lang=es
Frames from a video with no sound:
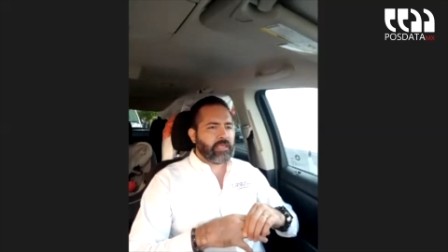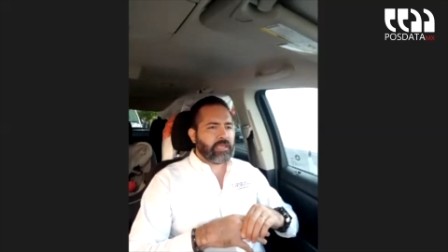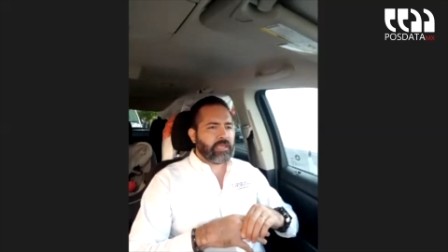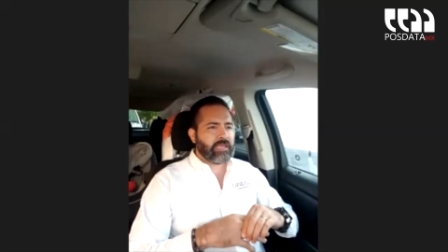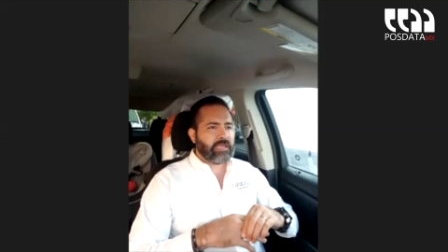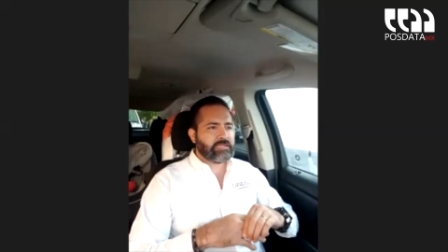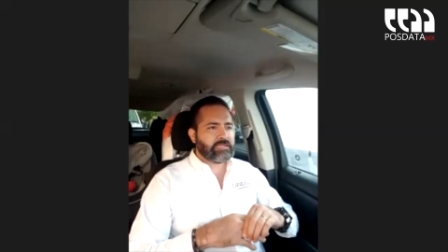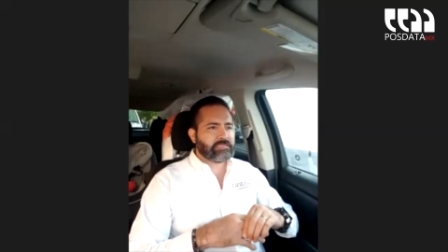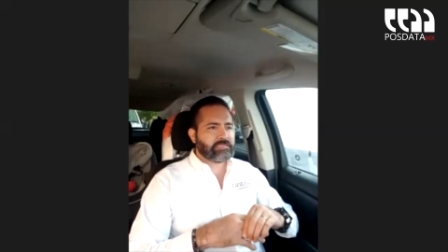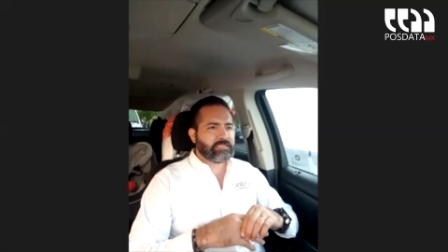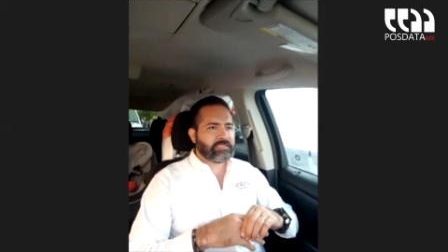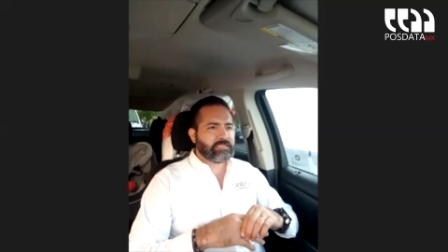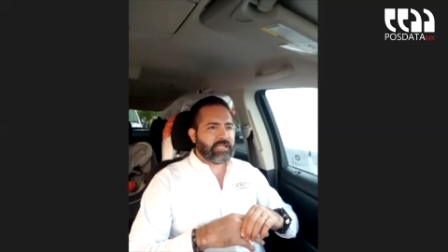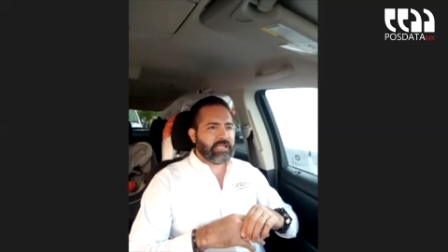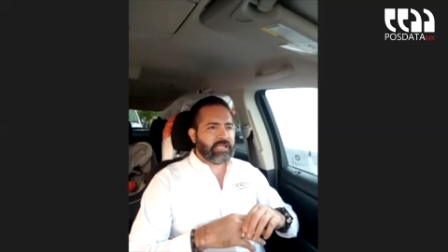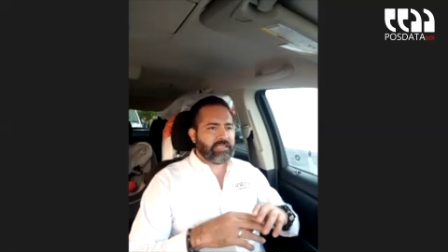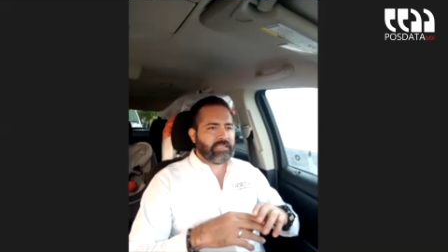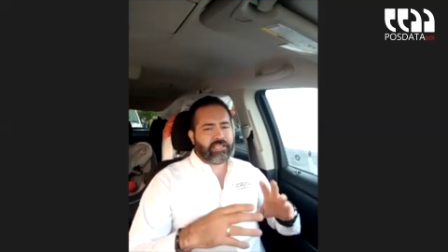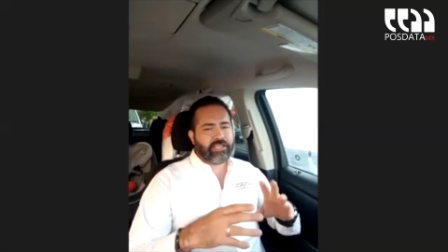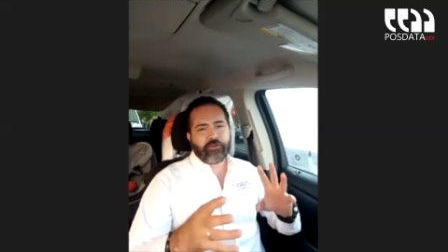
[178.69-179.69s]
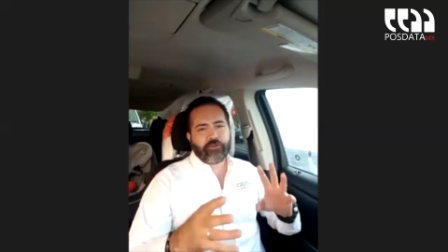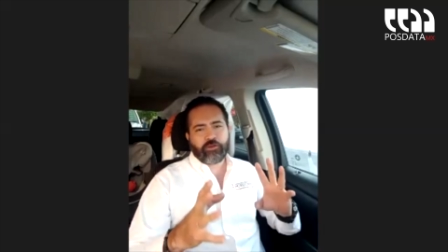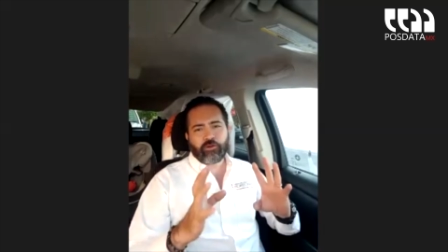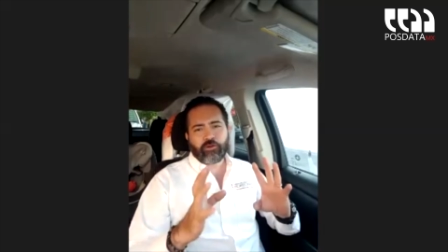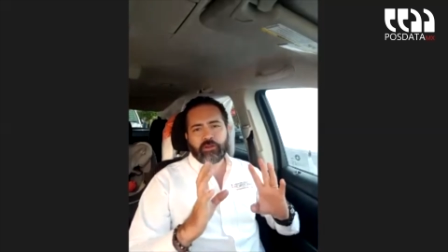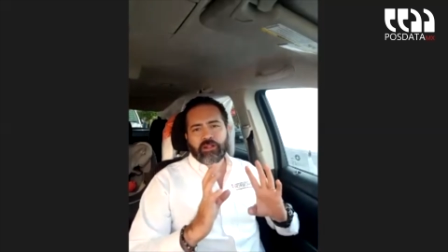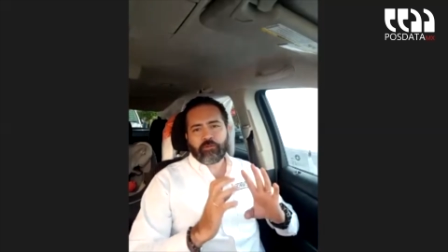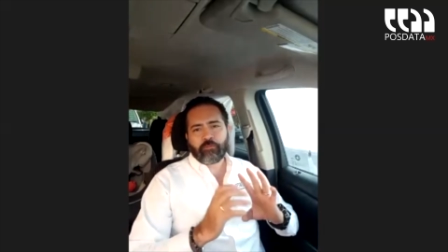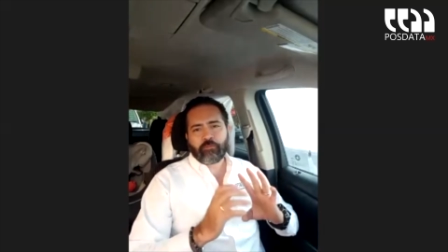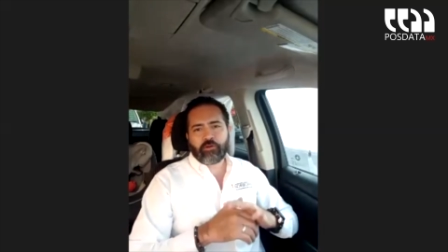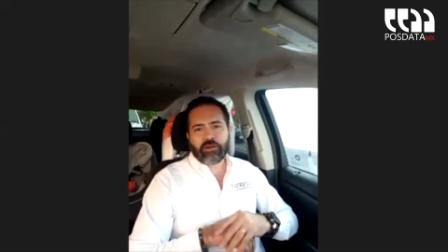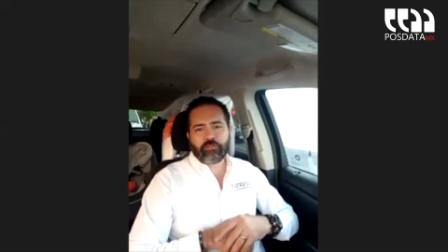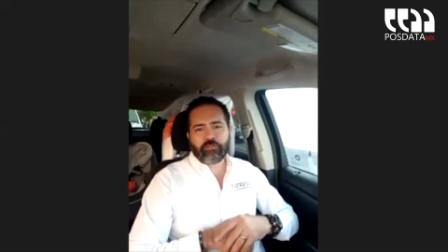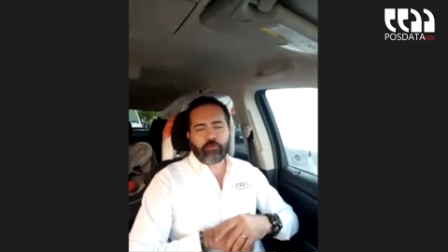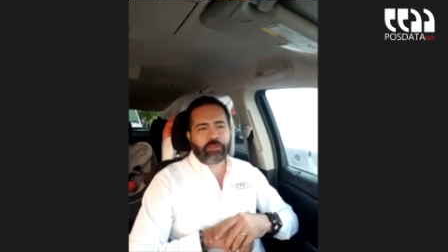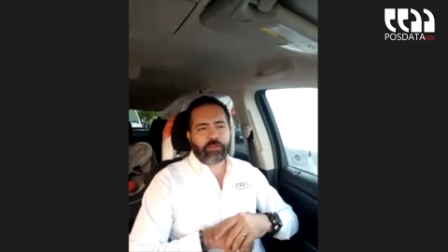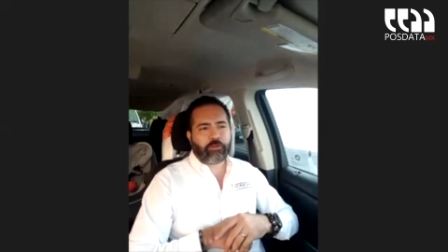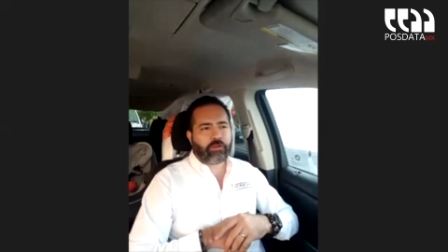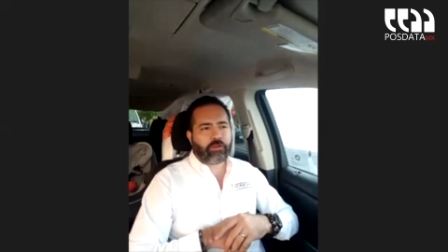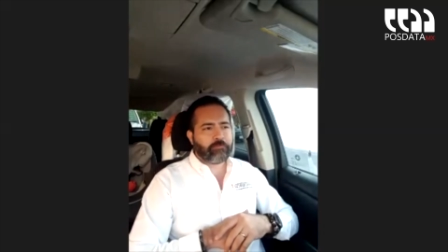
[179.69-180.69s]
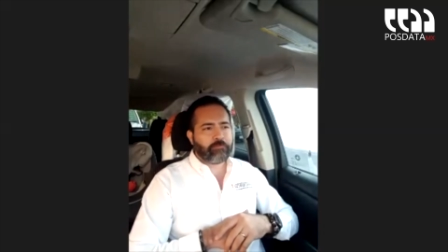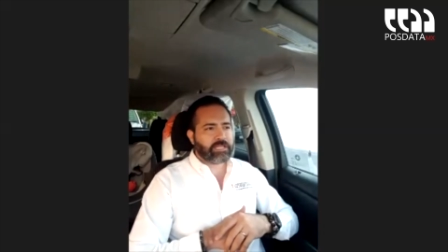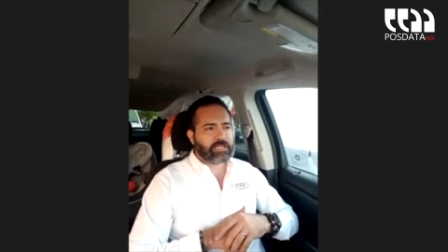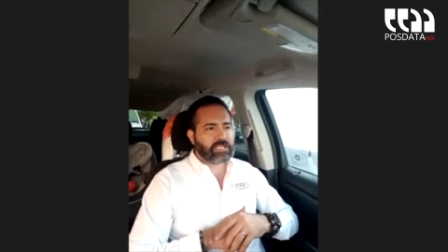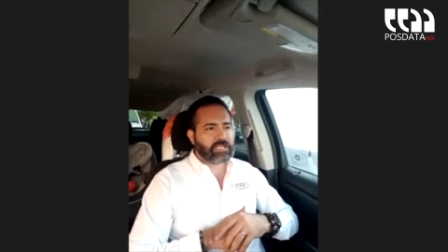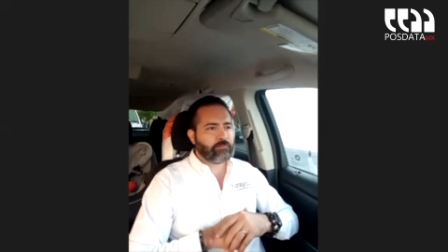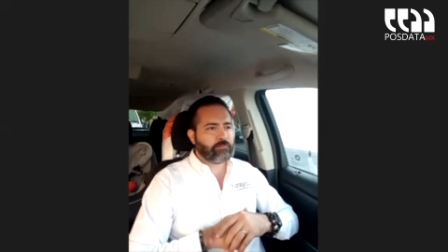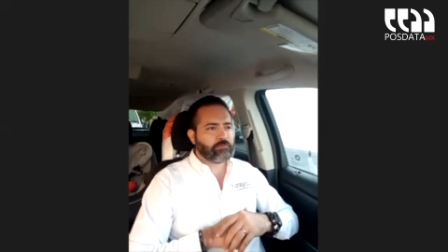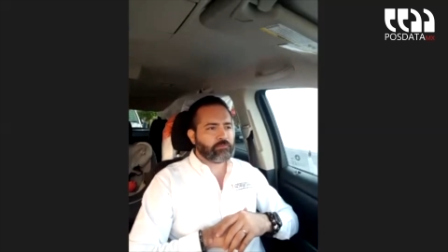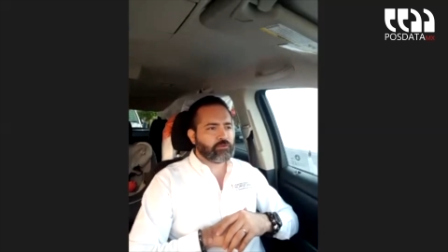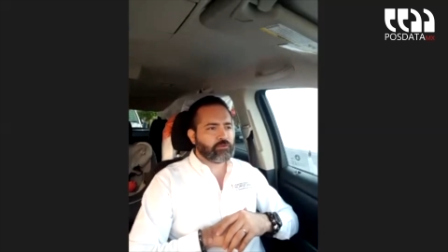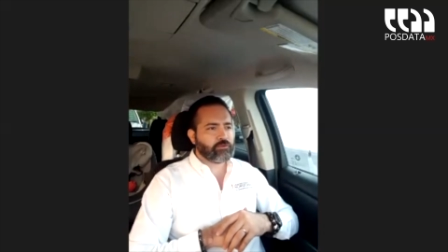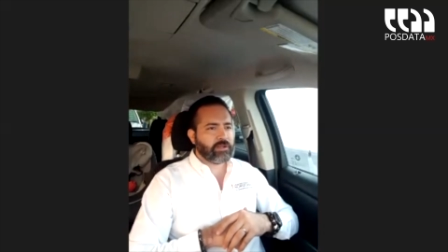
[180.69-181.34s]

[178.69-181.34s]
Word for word: este, de yo creo que a lo mejor el domingo ahí platicamos